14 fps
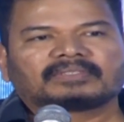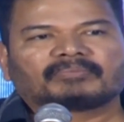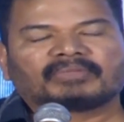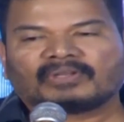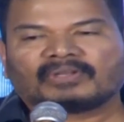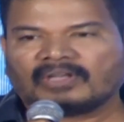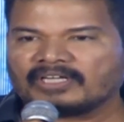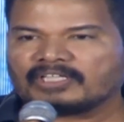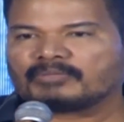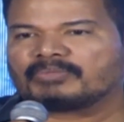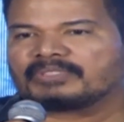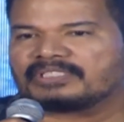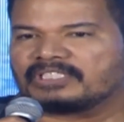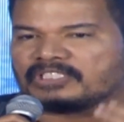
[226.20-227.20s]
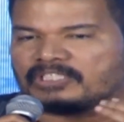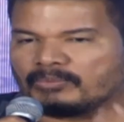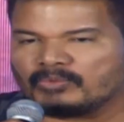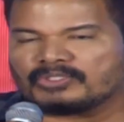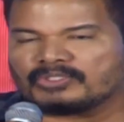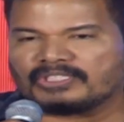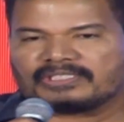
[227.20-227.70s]
మీరు ఇలాంటి పిక్చర్ని
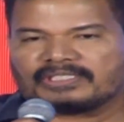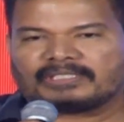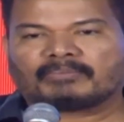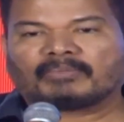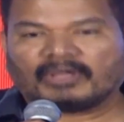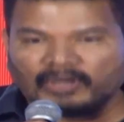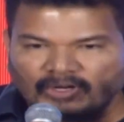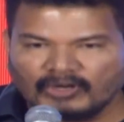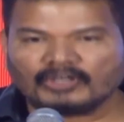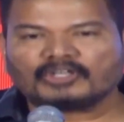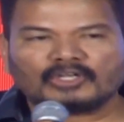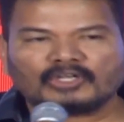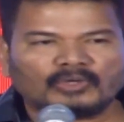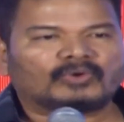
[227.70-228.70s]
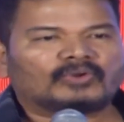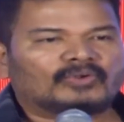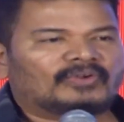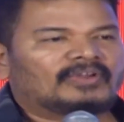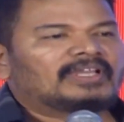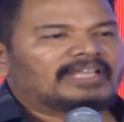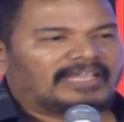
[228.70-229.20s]
సపోర్ట్ చేస్తే మన కంట్రీలో కూడా
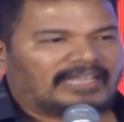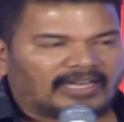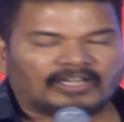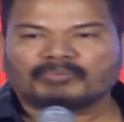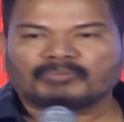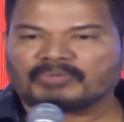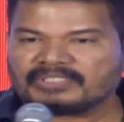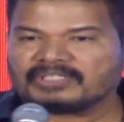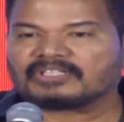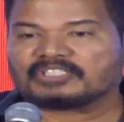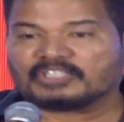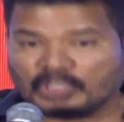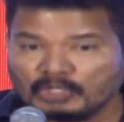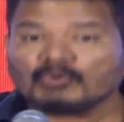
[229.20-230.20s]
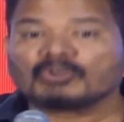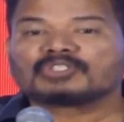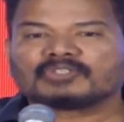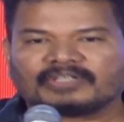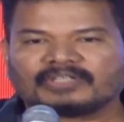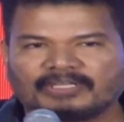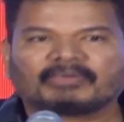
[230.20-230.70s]
ఇలాంటి పిక్చర్
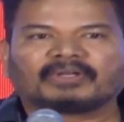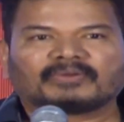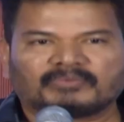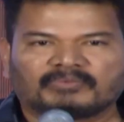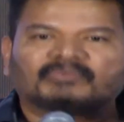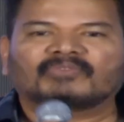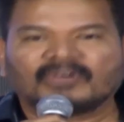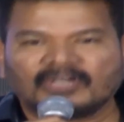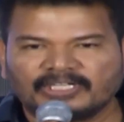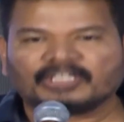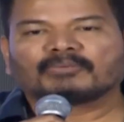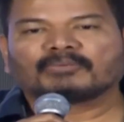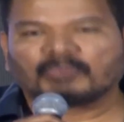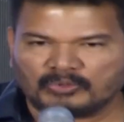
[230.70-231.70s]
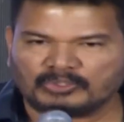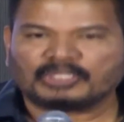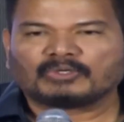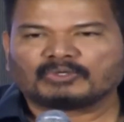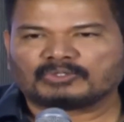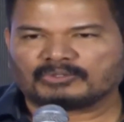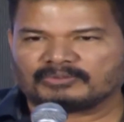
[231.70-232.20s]
చేయవచ్చు అని మనం వరల్డ్కి ప్రూవ్
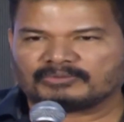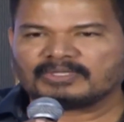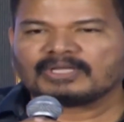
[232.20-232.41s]
చేయవచ్చు